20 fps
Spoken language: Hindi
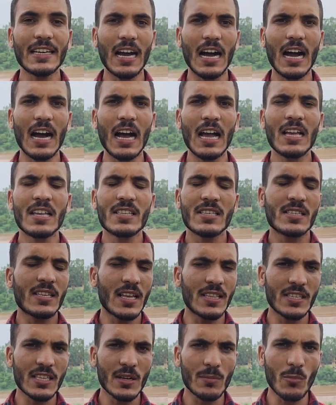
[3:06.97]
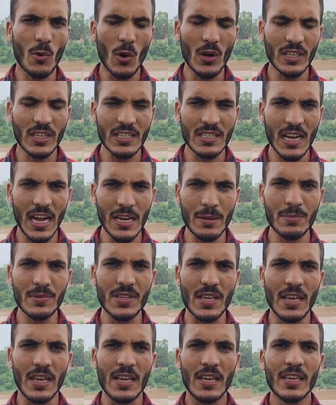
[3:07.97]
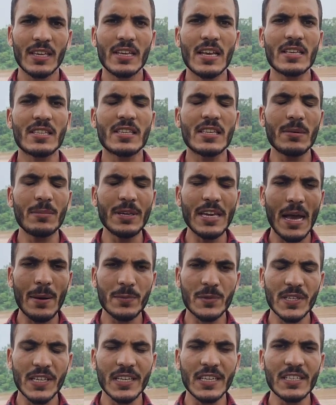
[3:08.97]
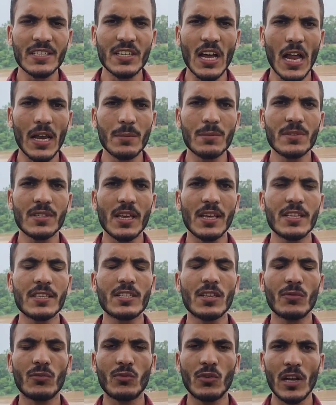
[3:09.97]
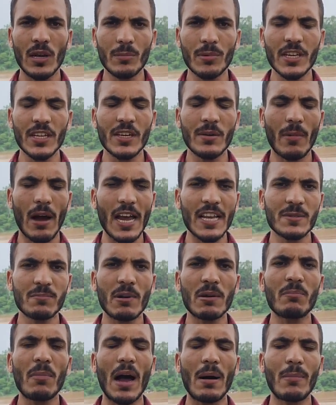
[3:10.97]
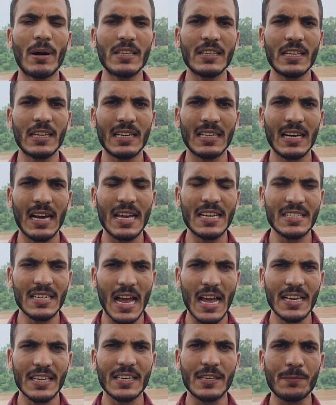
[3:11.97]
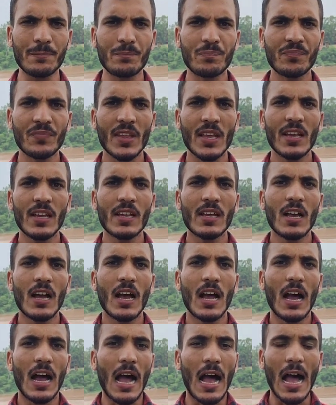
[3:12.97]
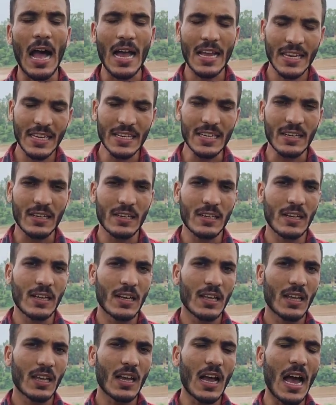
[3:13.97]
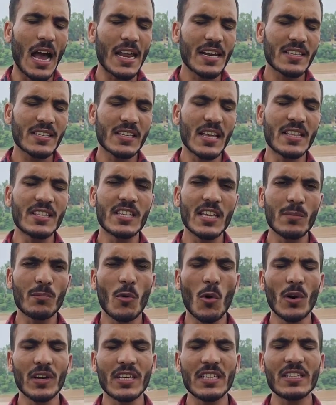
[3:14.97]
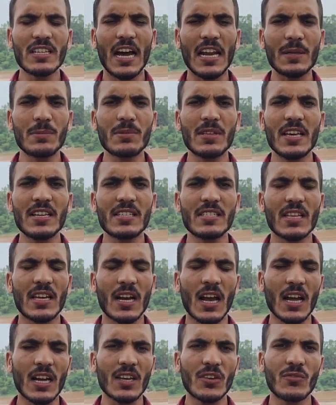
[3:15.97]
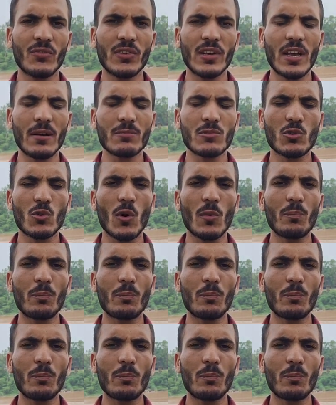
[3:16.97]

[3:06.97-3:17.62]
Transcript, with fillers: क्या सेंसर बोर्ड की जानब से या सी की जानब से इस फिल्म की नुमाइश पर पाबंदी लगाई जाएगी आखिर कार सेंसर बोर्ड की जानब से इस तरह की फिल्म को